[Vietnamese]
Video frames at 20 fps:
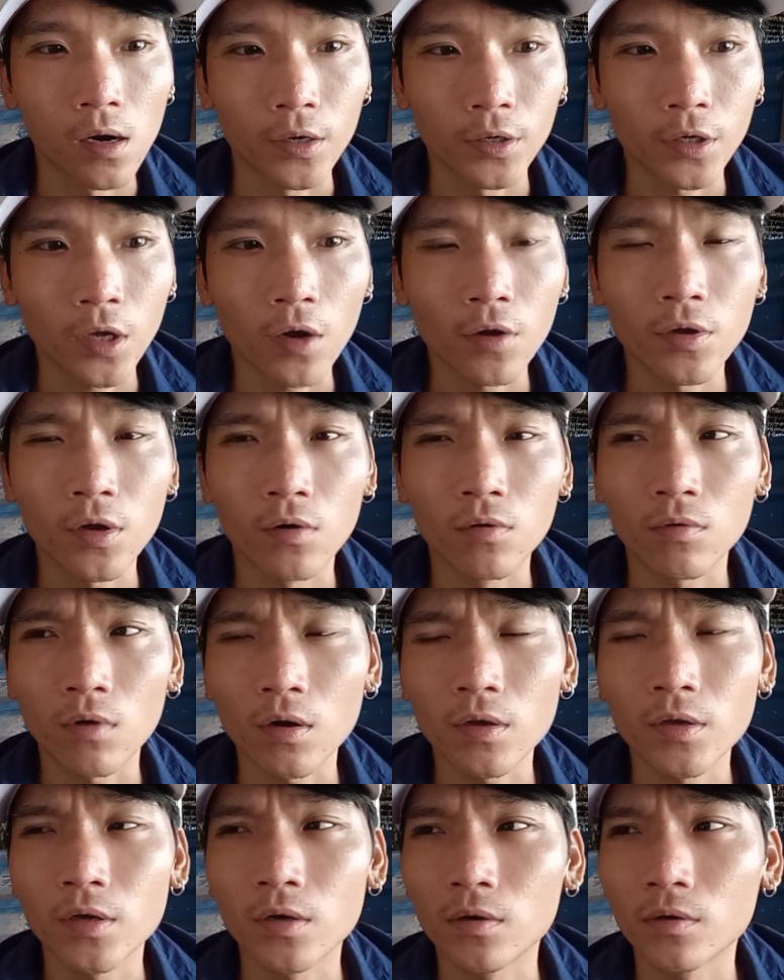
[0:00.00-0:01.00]
rồi cho dù
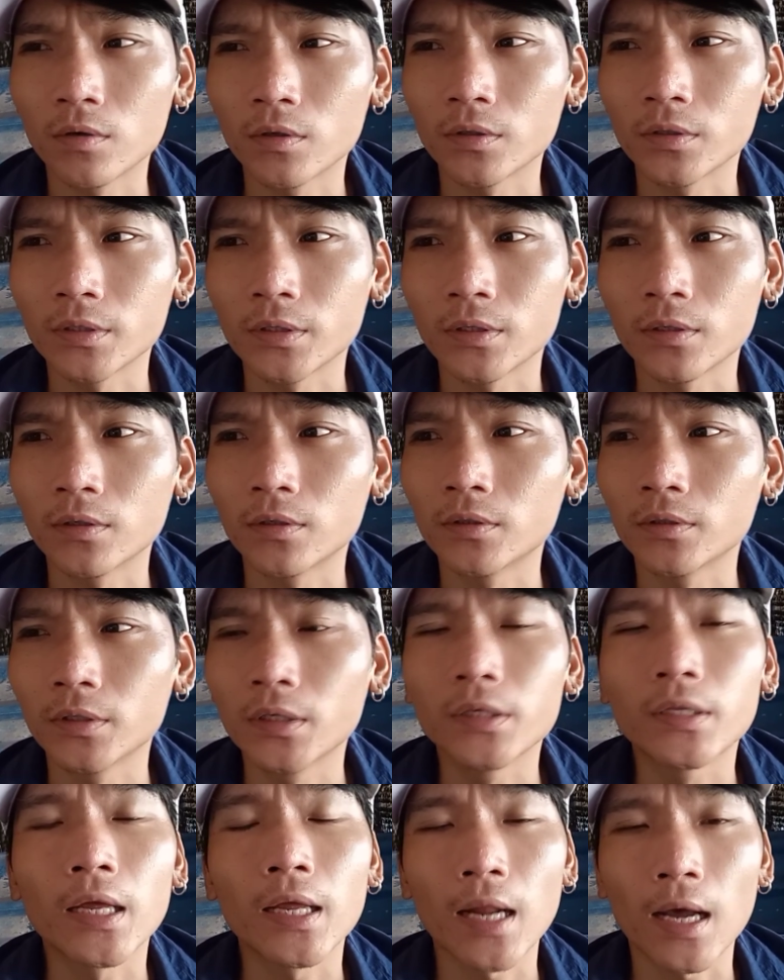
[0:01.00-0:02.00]
có
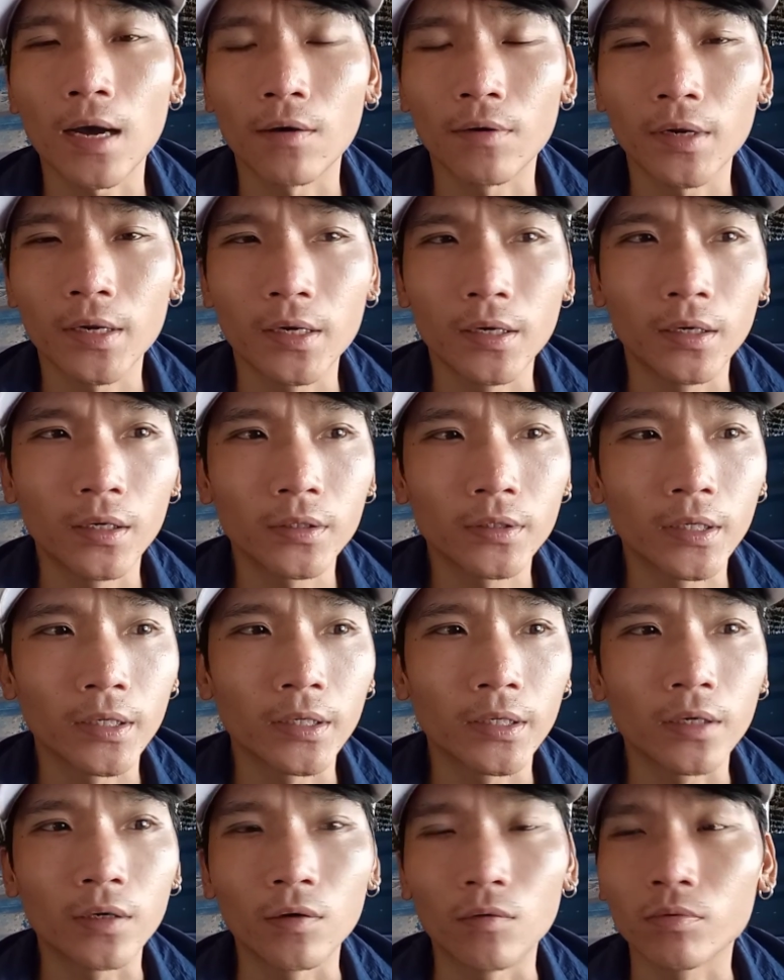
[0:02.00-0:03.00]
như thế nào đi nữa
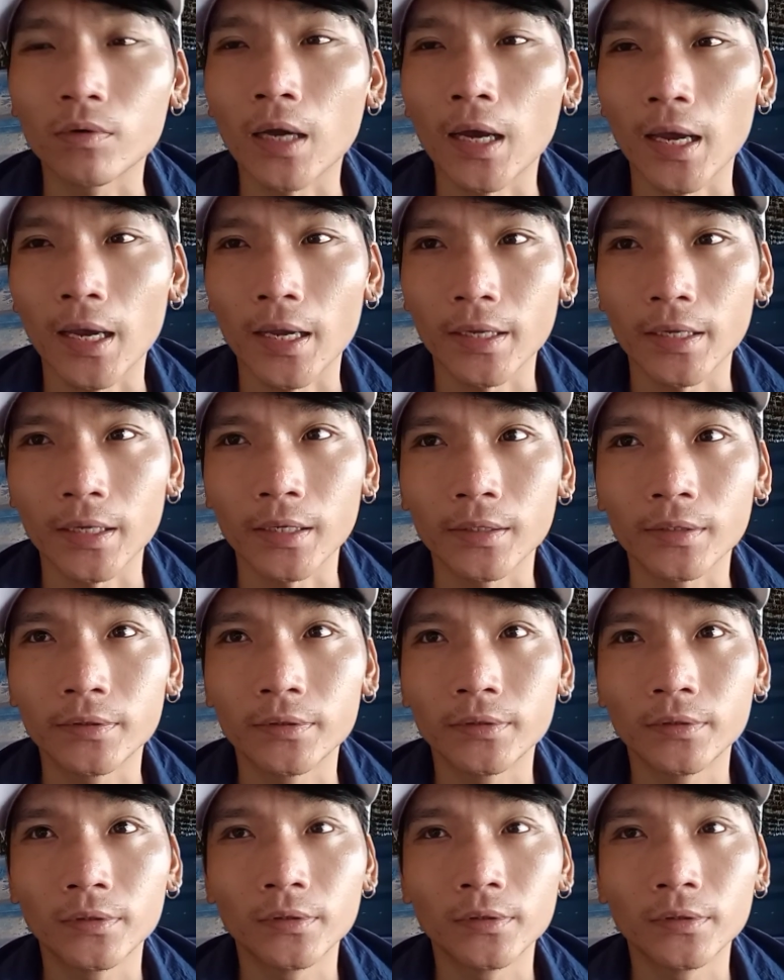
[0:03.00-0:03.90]
thì cũng kệ nha